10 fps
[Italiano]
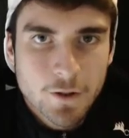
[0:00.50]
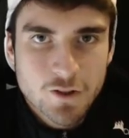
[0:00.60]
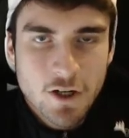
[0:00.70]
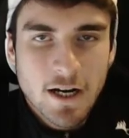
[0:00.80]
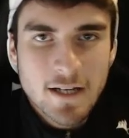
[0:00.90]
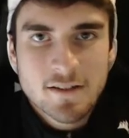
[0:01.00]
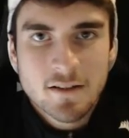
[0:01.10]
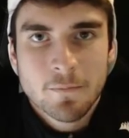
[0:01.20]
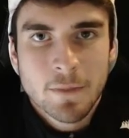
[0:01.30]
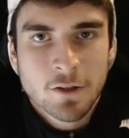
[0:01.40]
Ciao
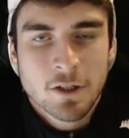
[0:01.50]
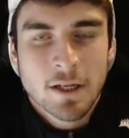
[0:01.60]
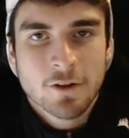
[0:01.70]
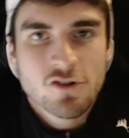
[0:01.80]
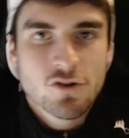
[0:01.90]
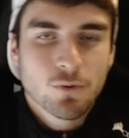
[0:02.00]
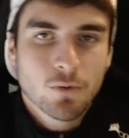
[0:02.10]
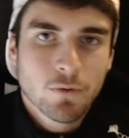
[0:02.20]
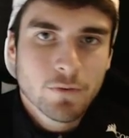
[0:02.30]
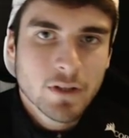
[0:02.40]
ragazzi, bentornati oggi in un
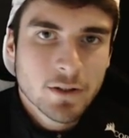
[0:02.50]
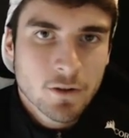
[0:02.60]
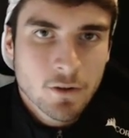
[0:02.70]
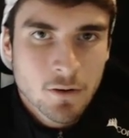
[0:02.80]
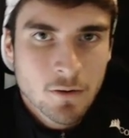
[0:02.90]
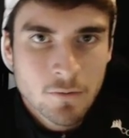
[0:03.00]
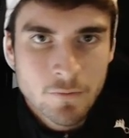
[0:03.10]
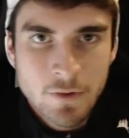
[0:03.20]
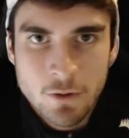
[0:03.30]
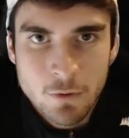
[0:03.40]
nuovo video, un
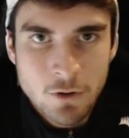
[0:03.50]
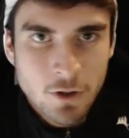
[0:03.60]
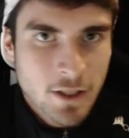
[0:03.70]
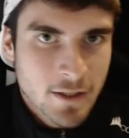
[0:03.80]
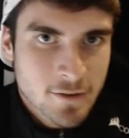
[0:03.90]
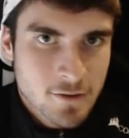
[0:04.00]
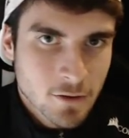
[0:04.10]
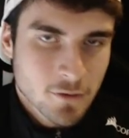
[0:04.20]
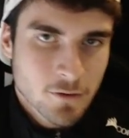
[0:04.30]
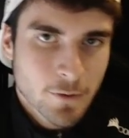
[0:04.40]
video molto
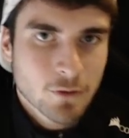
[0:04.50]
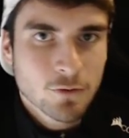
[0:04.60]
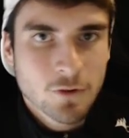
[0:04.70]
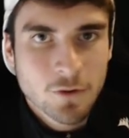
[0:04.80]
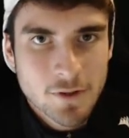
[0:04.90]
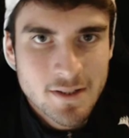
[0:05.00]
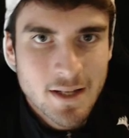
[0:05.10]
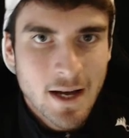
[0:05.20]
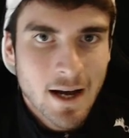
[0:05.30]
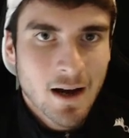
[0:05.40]
richiesto soprattutto in
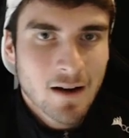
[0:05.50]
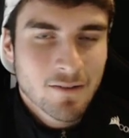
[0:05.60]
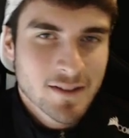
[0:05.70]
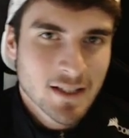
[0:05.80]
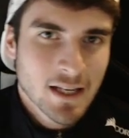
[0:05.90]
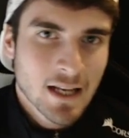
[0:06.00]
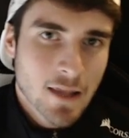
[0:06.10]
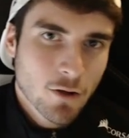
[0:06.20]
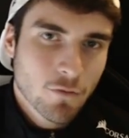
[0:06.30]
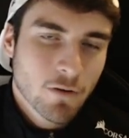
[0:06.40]
questa fase
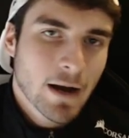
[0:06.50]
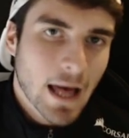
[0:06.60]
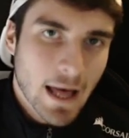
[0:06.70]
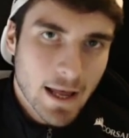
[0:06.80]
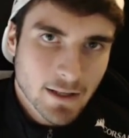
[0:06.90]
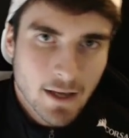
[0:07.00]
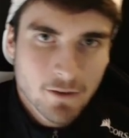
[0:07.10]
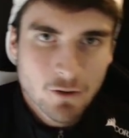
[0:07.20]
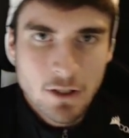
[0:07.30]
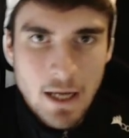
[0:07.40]
dell'anno dove magari è
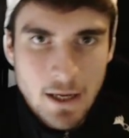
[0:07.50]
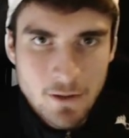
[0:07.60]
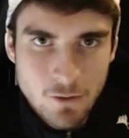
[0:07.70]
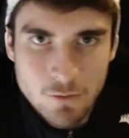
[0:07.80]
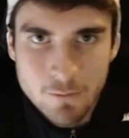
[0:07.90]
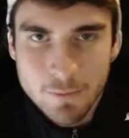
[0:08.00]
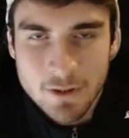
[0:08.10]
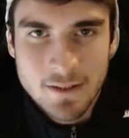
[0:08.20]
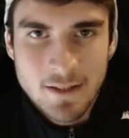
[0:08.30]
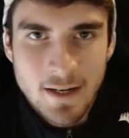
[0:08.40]
tornato un po'
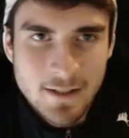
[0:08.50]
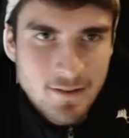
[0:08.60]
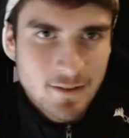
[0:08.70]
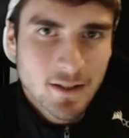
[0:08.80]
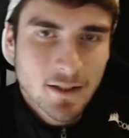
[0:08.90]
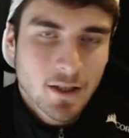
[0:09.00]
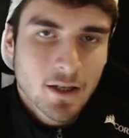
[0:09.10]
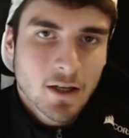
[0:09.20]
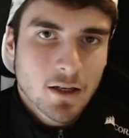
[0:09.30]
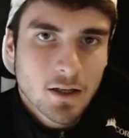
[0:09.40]
di interesse
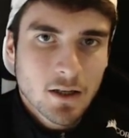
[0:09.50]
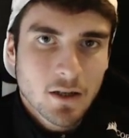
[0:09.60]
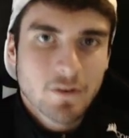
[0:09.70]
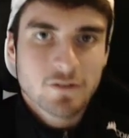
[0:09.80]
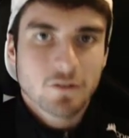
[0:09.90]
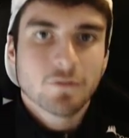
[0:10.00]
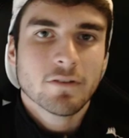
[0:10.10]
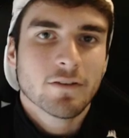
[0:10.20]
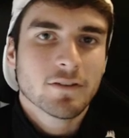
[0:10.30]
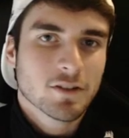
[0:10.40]
eh, verso
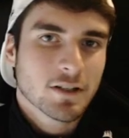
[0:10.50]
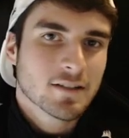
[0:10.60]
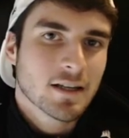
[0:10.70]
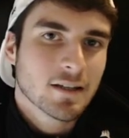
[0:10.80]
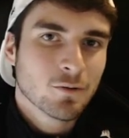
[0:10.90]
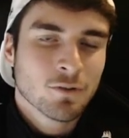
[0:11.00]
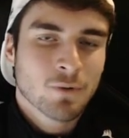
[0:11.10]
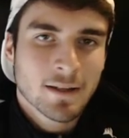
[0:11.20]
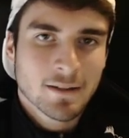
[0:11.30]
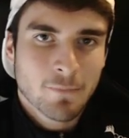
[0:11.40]
FIFA visto che state tutti
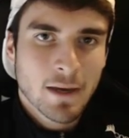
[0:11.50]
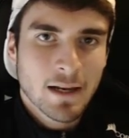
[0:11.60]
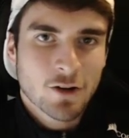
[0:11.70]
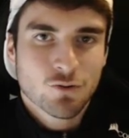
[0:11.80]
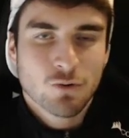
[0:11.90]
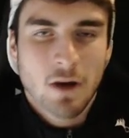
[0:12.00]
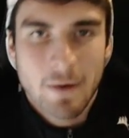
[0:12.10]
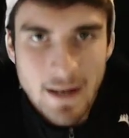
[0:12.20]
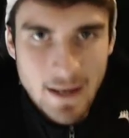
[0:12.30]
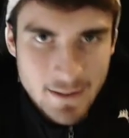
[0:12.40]
quanti belli
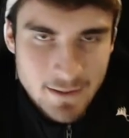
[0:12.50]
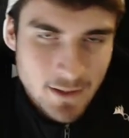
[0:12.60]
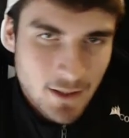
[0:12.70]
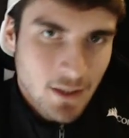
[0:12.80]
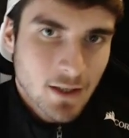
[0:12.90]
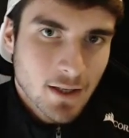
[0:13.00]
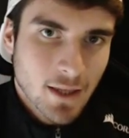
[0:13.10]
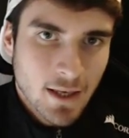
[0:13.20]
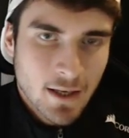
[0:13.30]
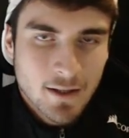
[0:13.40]
asciugamanati
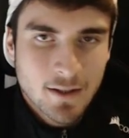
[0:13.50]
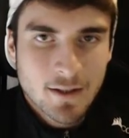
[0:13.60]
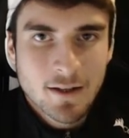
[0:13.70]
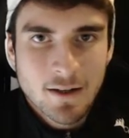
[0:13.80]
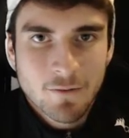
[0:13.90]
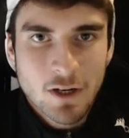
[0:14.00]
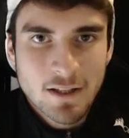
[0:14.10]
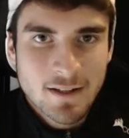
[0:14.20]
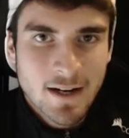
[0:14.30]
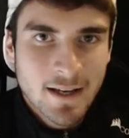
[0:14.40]
che eh,
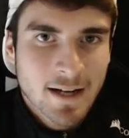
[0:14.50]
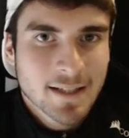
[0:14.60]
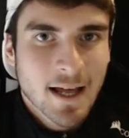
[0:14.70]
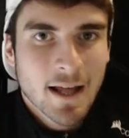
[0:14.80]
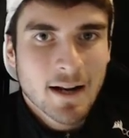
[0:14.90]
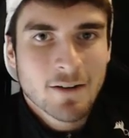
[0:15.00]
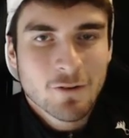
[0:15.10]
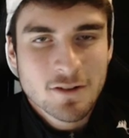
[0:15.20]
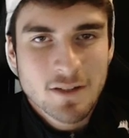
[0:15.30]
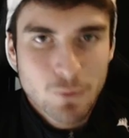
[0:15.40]
volete tryhardare le
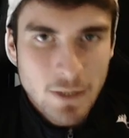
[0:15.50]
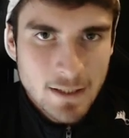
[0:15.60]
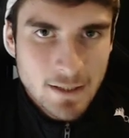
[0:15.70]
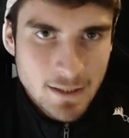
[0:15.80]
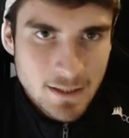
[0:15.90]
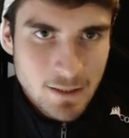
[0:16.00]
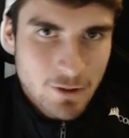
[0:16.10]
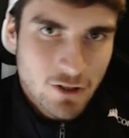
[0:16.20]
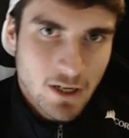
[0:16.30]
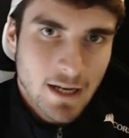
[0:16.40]
vostre weekend league
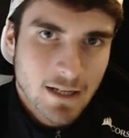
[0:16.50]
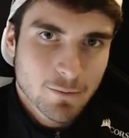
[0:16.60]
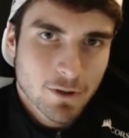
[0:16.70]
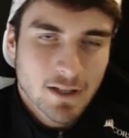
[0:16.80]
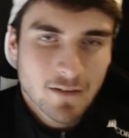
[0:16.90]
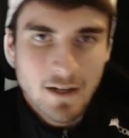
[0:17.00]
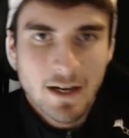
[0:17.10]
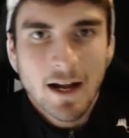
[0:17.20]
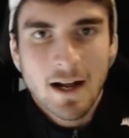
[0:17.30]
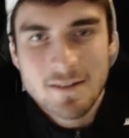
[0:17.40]
per cercare di portarvi a
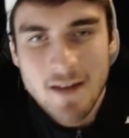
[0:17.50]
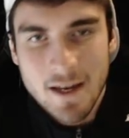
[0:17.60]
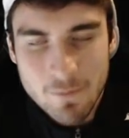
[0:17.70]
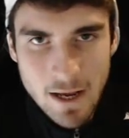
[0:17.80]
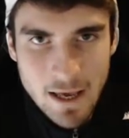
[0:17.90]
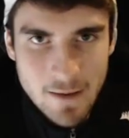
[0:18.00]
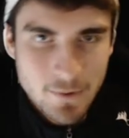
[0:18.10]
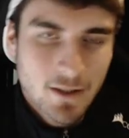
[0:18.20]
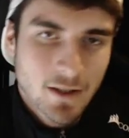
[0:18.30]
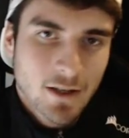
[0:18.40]
casa i
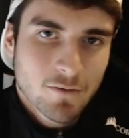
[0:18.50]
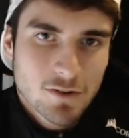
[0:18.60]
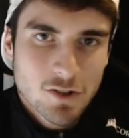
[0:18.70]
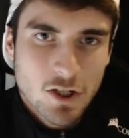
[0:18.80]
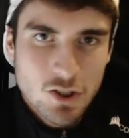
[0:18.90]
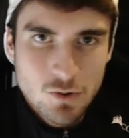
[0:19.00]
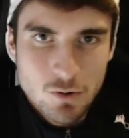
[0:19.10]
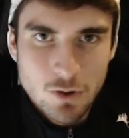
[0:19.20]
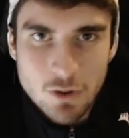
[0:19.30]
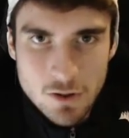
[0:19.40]
premi visto che ci
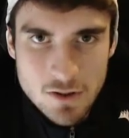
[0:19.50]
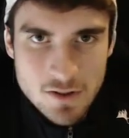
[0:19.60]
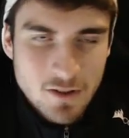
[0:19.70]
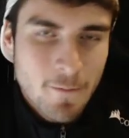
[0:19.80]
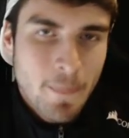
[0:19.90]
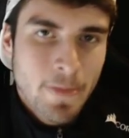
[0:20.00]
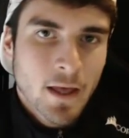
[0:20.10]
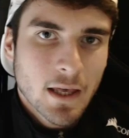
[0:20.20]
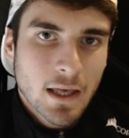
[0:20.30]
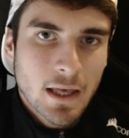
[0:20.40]
sono i TOTS
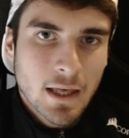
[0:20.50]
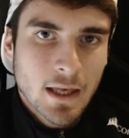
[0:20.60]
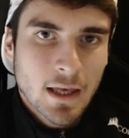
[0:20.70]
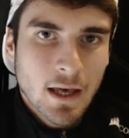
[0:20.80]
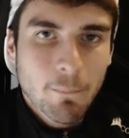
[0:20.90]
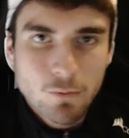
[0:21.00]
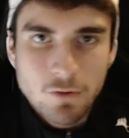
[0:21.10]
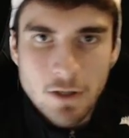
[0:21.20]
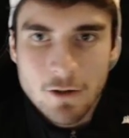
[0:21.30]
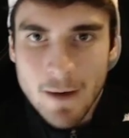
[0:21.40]
e
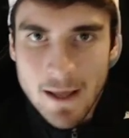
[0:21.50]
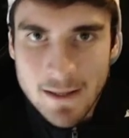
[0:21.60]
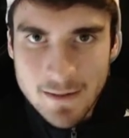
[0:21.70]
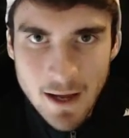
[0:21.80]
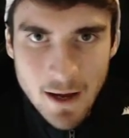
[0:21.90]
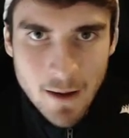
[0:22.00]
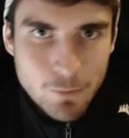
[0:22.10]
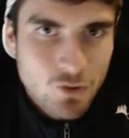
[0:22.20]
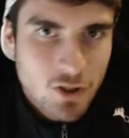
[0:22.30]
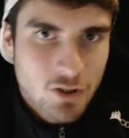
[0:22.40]
appunto la domanda
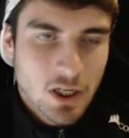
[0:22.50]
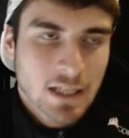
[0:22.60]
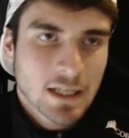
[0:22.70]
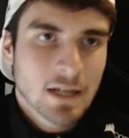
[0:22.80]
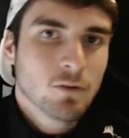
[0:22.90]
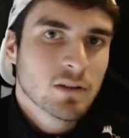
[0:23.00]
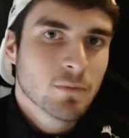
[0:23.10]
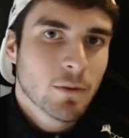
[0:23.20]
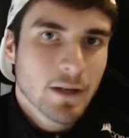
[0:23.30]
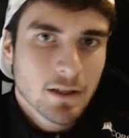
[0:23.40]
più gettonata
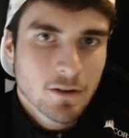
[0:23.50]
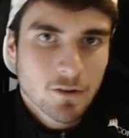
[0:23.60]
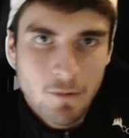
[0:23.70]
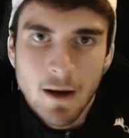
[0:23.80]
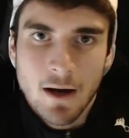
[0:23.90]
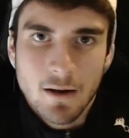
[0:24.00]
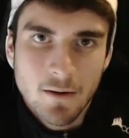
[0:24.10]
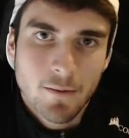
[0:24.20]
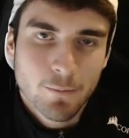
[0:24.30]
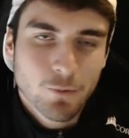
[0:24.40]
dell'ultimo periodo ma eh,
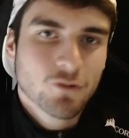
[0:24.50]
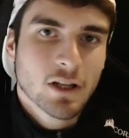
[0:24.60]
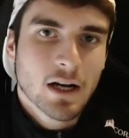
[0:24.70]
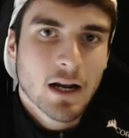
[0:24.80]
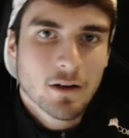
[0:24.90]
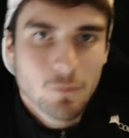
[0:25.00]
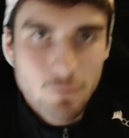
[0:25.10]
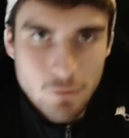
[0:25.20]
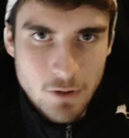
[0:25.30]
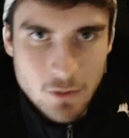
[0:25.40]
più in generale
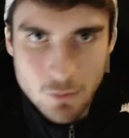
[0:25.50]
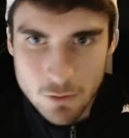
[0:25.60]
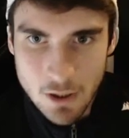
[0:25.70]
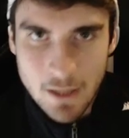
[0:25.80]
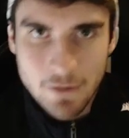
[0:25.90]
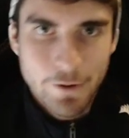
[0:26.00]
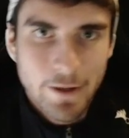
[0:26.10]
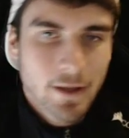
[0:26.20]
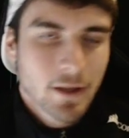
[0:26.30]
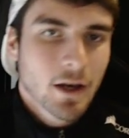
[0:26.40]
comunque di tutto l'anno è